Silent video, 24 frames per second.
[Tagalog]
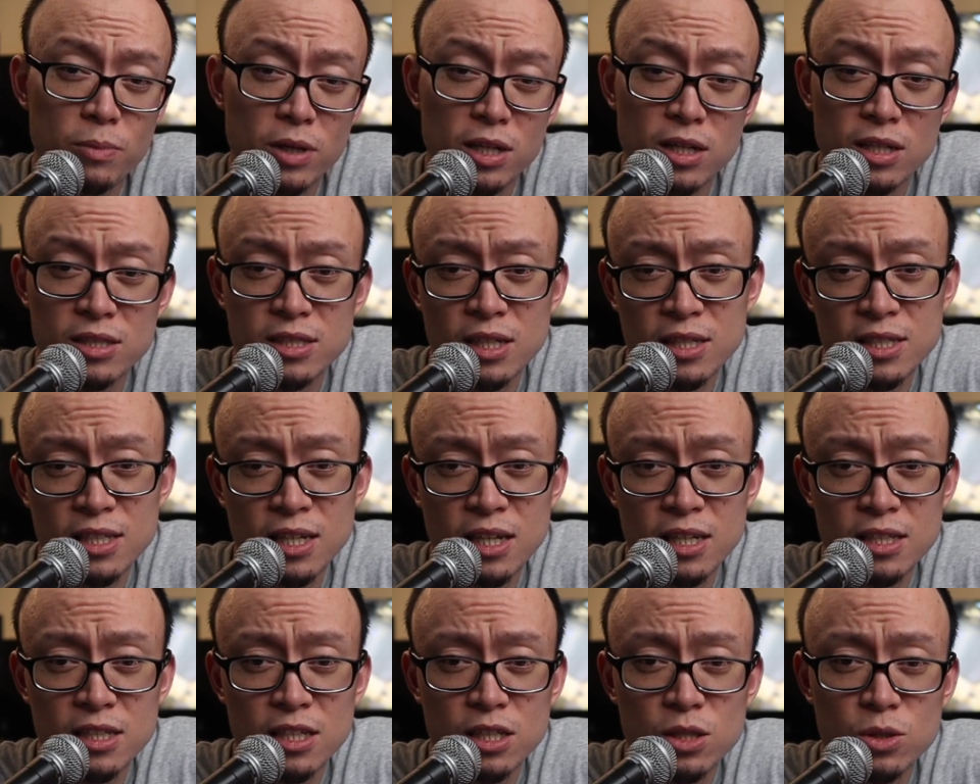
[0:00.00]
pag nagsaksak ka
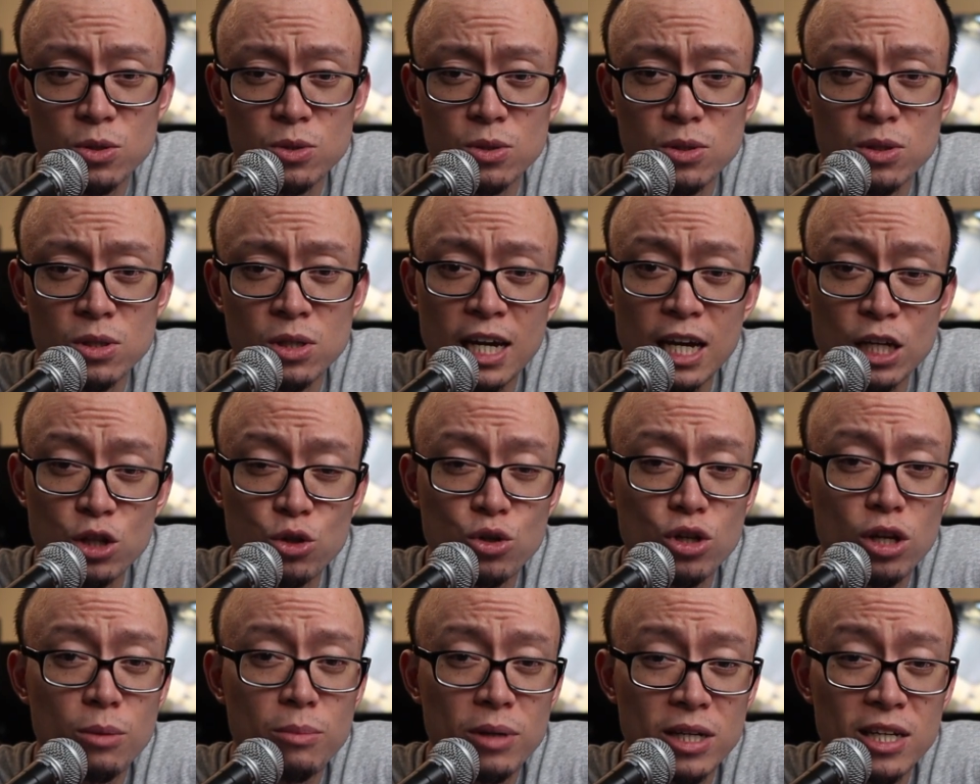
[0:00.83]
dito, ito
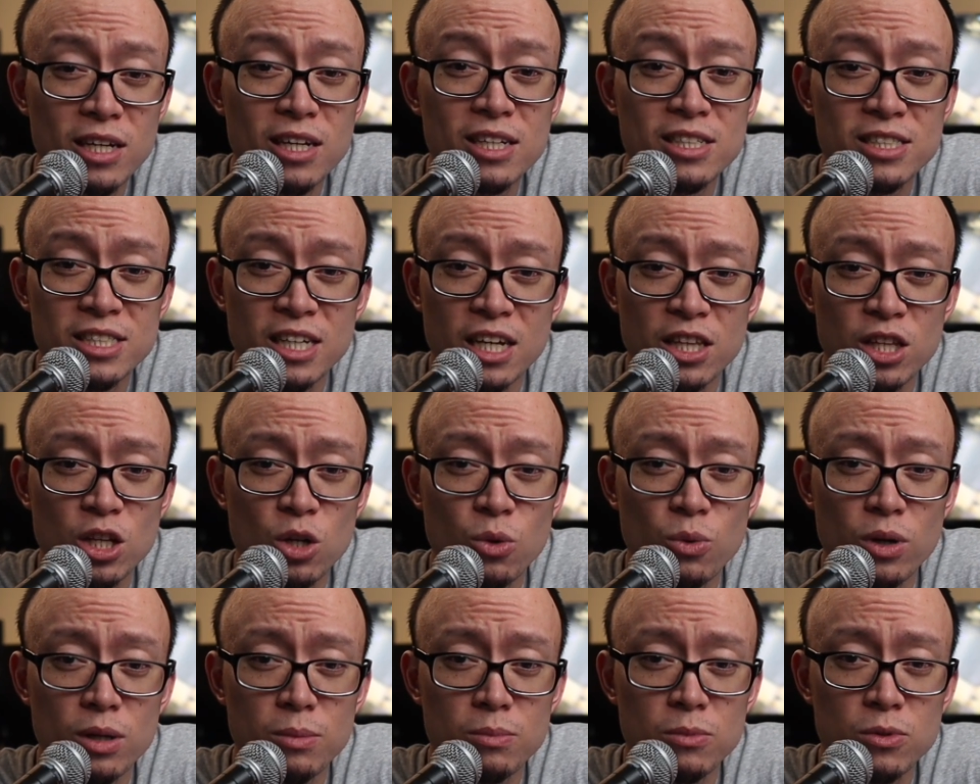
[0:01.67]
na yung magiging channel 1